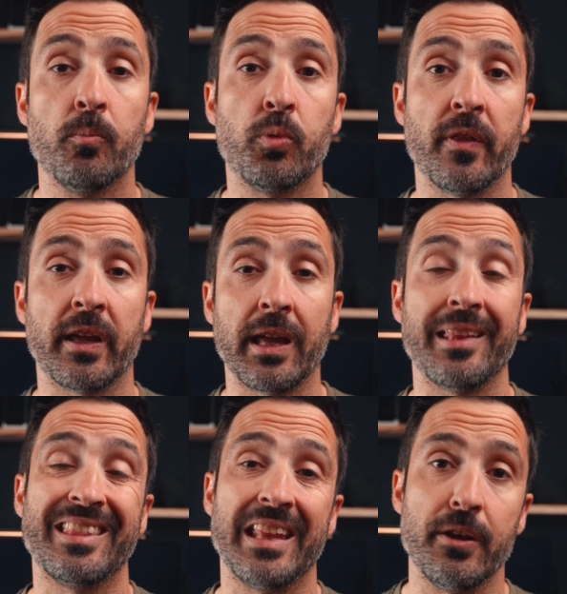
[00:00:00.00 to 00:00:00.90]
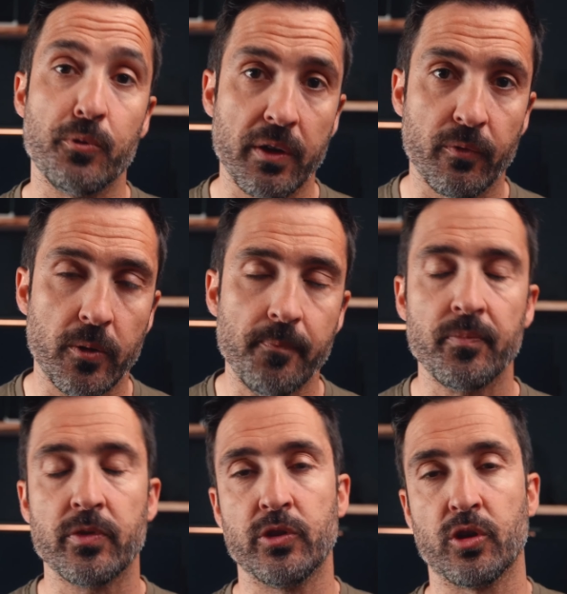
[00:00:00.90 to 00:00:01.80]
puede que de nuevo
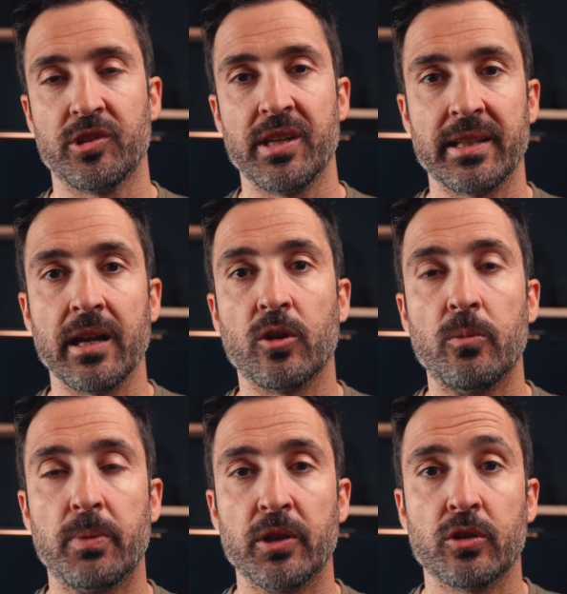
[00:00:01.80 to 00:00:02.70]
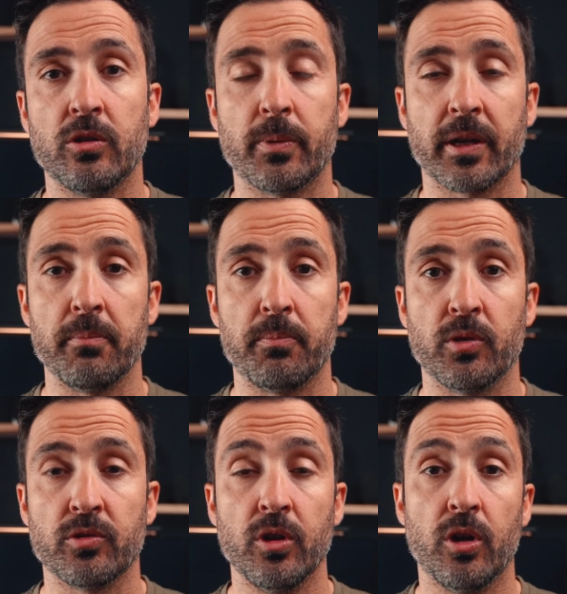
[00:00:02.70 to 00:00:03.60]
no sea tan completo como por
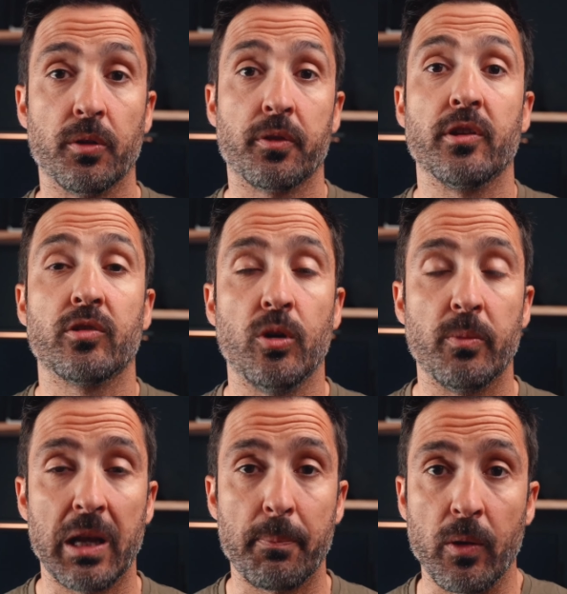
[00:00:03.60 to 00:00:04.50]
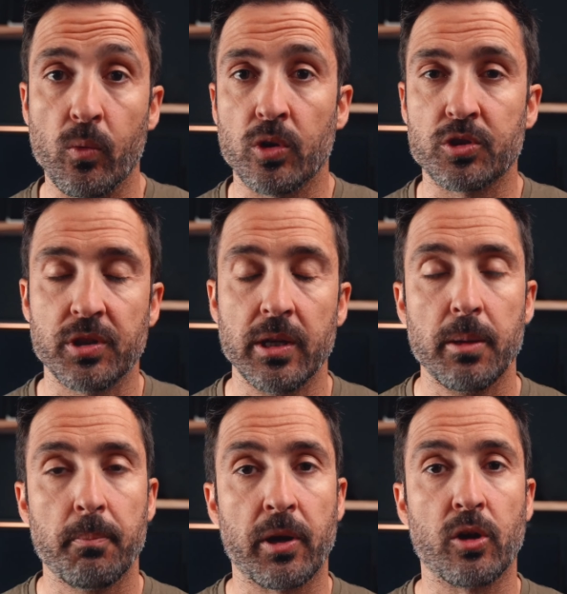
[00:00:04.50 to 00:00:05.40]
ejemplo opciones como el Apple Watch.
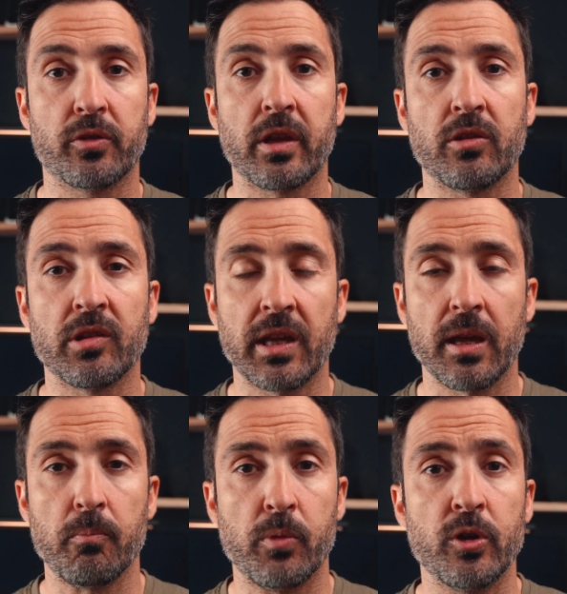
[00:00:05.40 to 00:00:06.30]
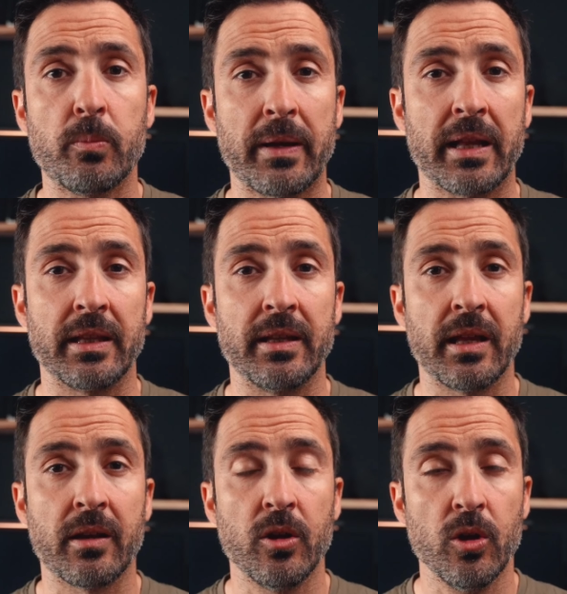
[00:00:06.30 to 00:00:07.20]
Pero lo cierto es que, bueno, para
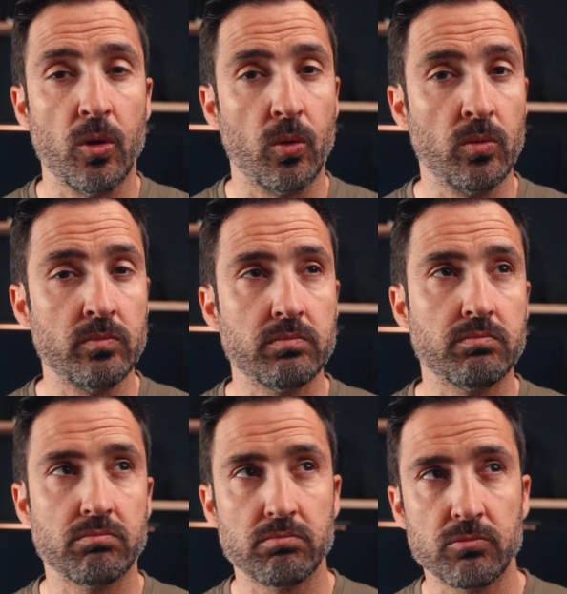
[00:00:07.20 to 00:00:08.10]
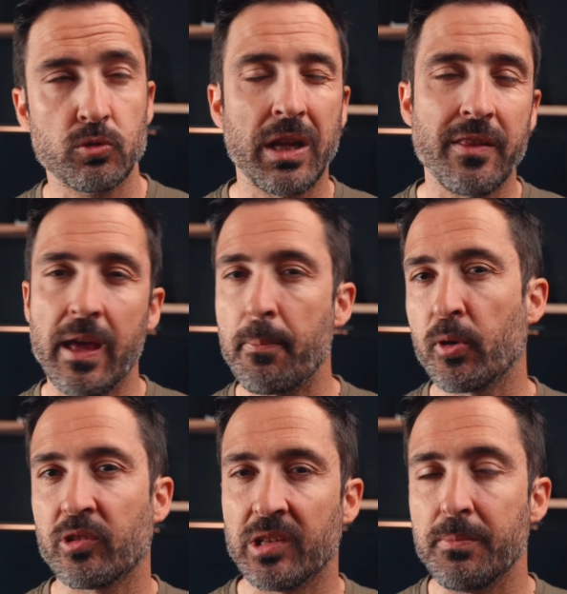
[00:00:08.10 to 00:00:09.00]
tener una idea
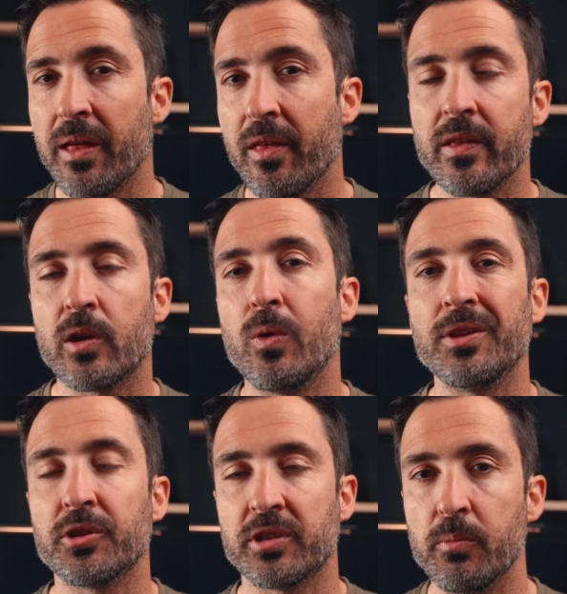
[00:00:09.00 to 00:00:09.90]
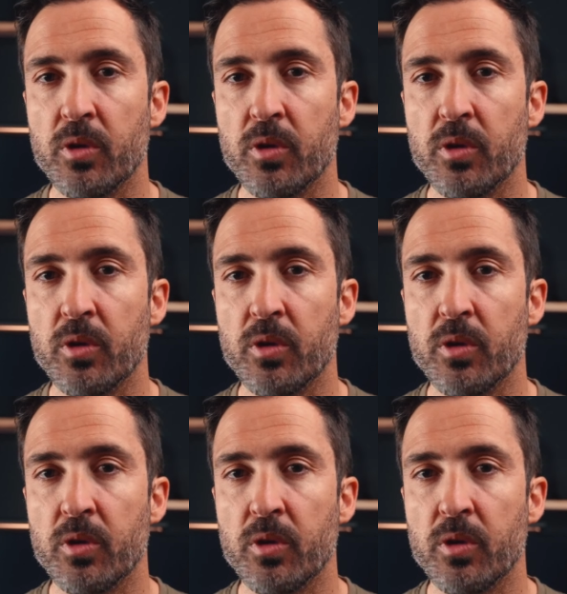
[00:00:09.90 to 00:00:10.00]
aproximada de cuánto te